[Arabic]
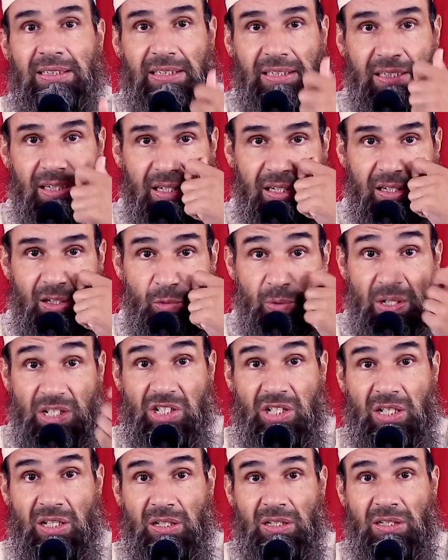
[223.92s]
يعني
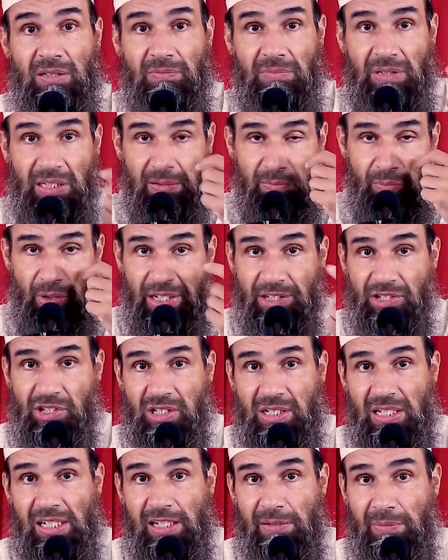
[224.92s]
الوجه يعني بواحد
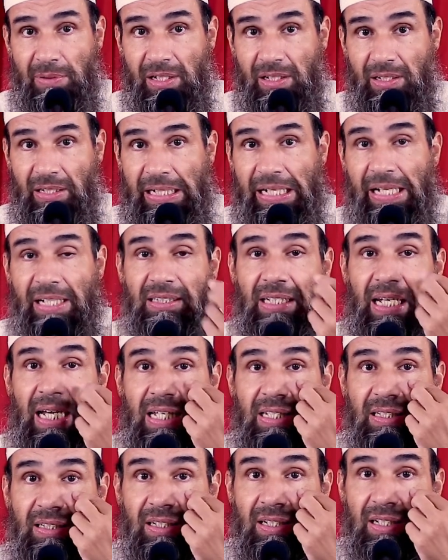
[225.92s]
الشكل كبير يعني حتى
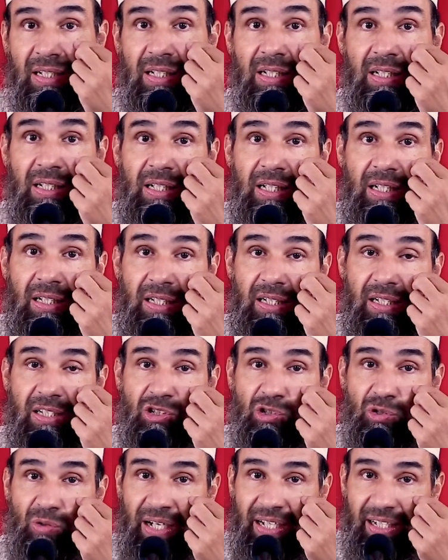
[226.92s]
هاد يعني
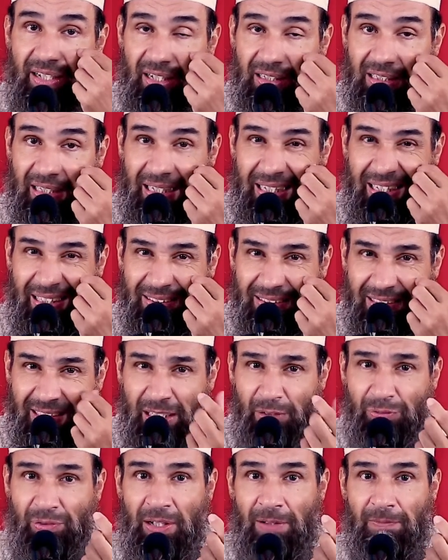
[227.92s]
الشعيرات
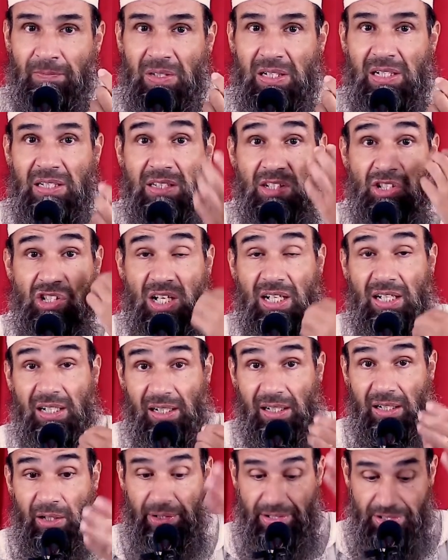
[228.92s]
اللطيفه التي
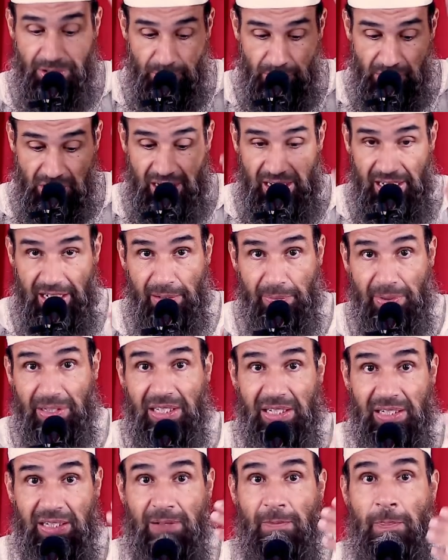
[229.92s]
جعلها الله عز وجل على
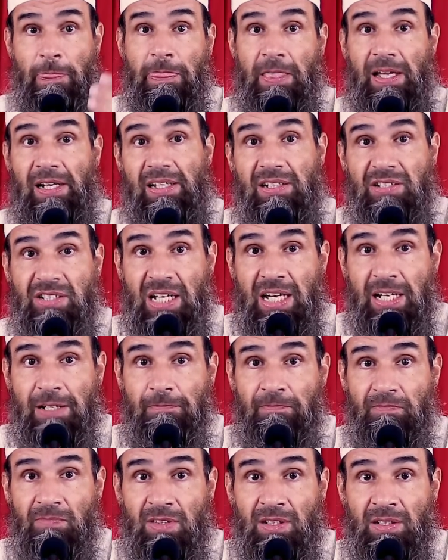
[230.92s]
بدن الانسان
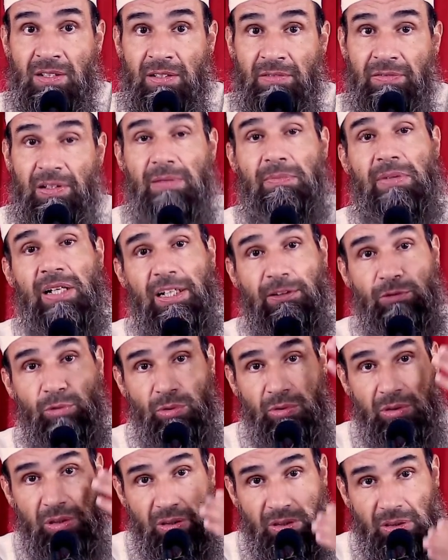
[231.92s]
فالمراه
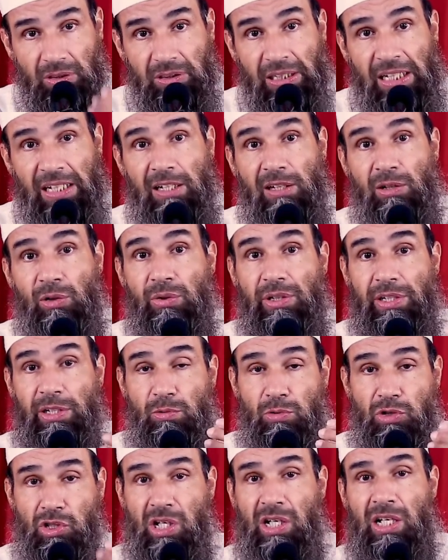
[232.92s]
تحلق
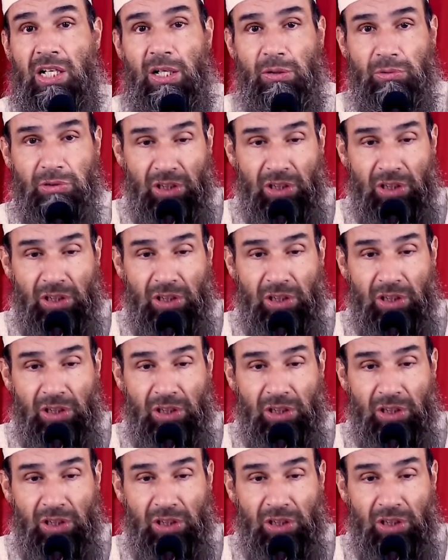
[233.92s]
يعني وجهها